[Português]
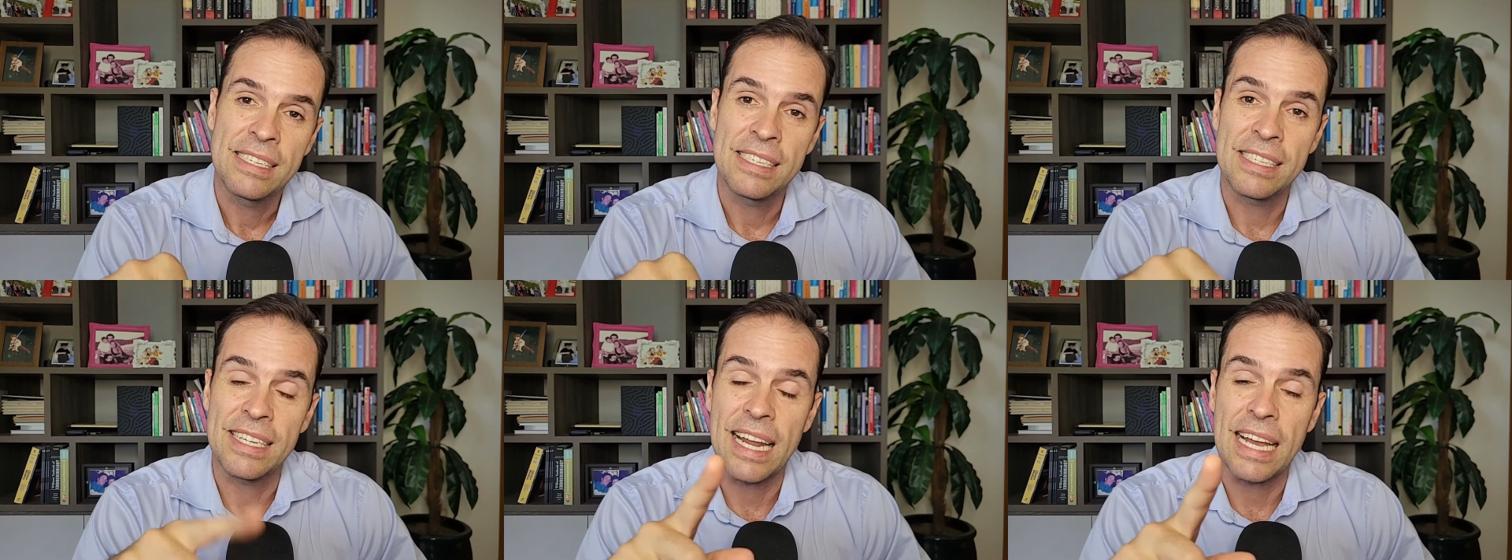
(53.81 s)

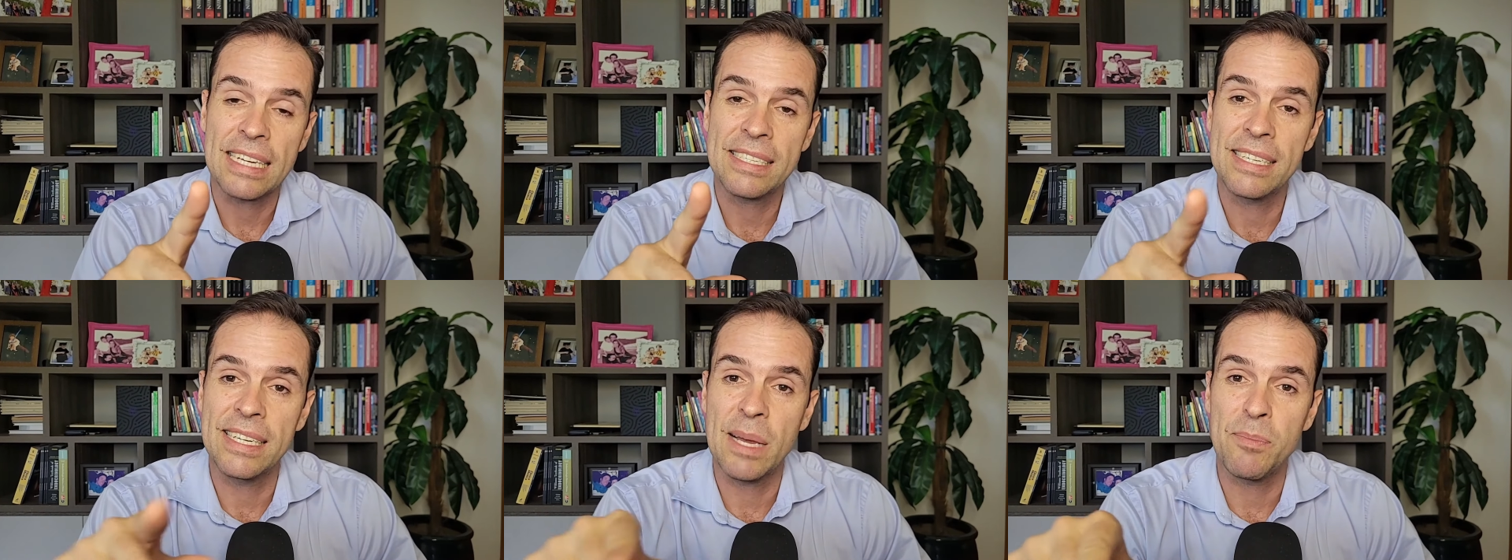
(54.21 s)
Será
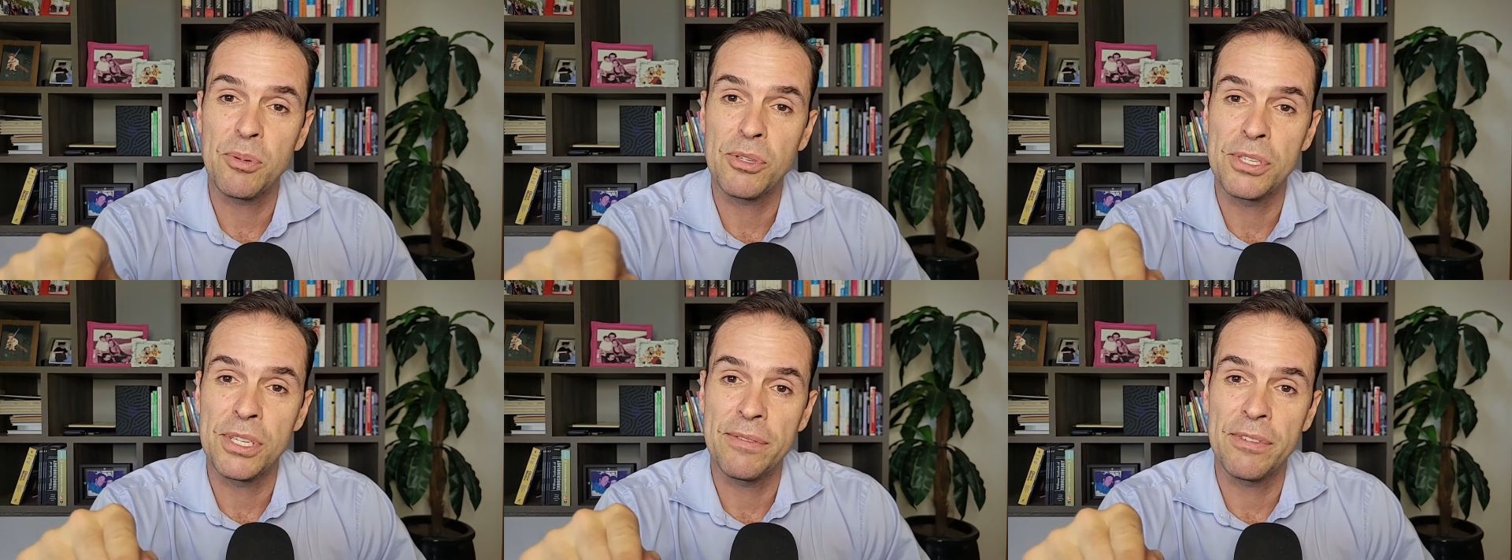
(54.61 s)
que seria
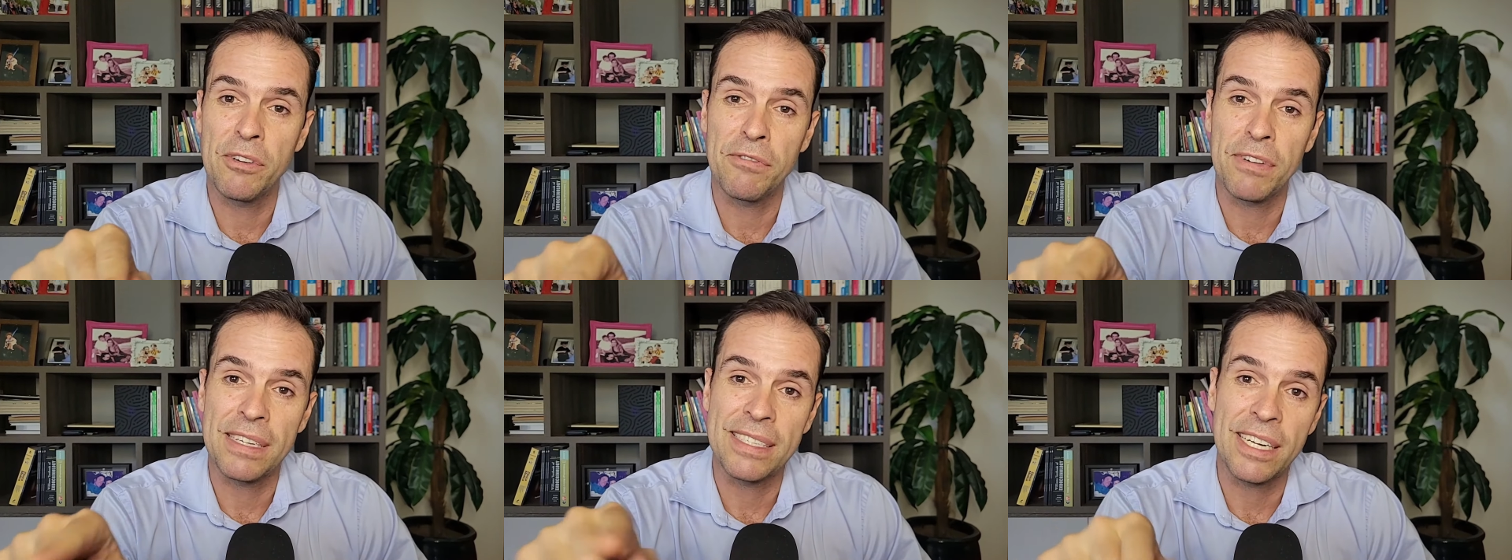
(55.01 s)

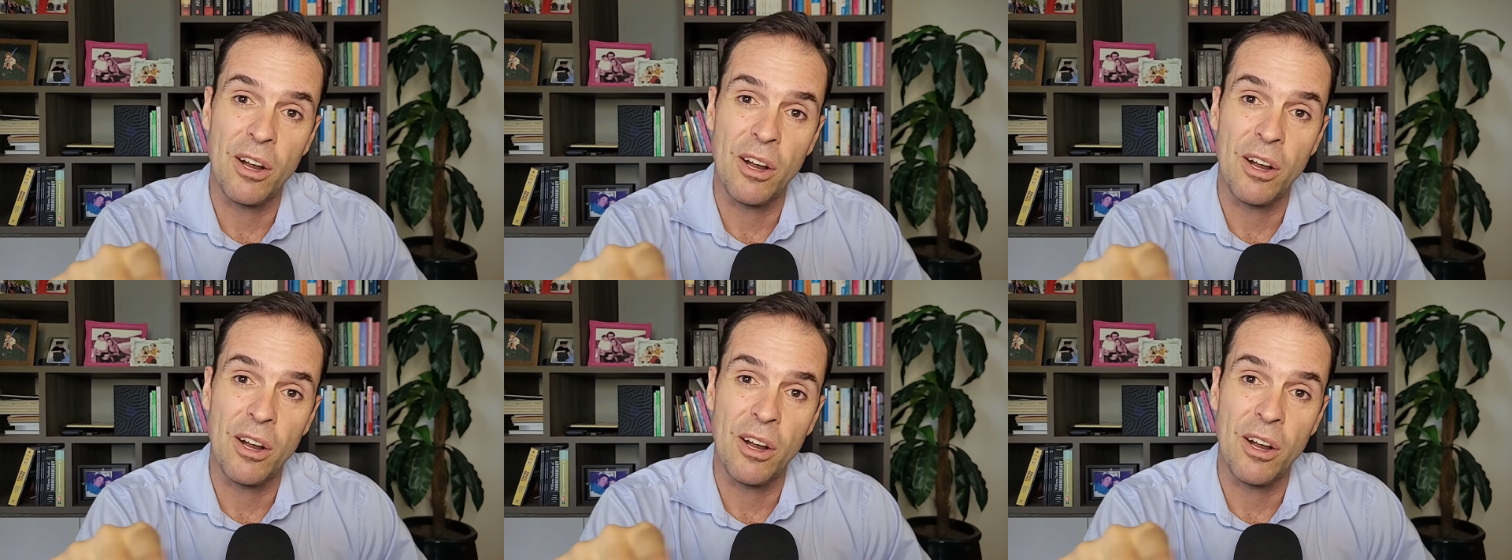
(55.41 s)
possível fazer